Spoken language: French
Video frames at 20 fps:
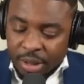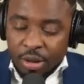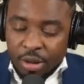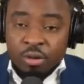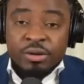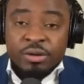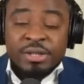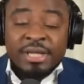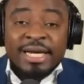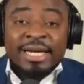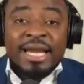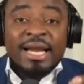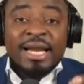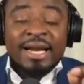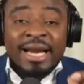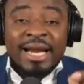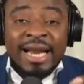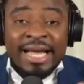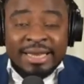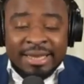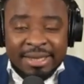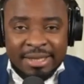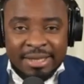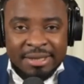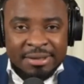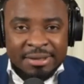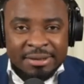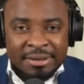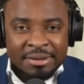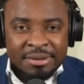Gon série de lettres
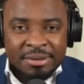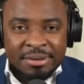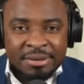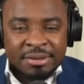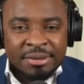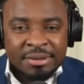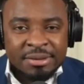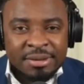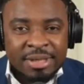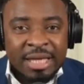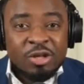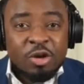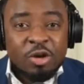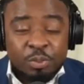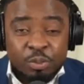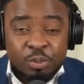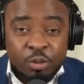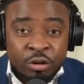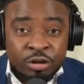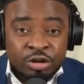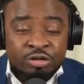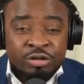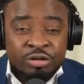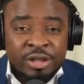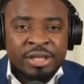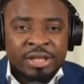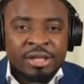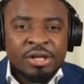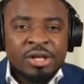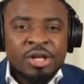nèg yo
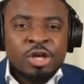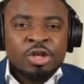produit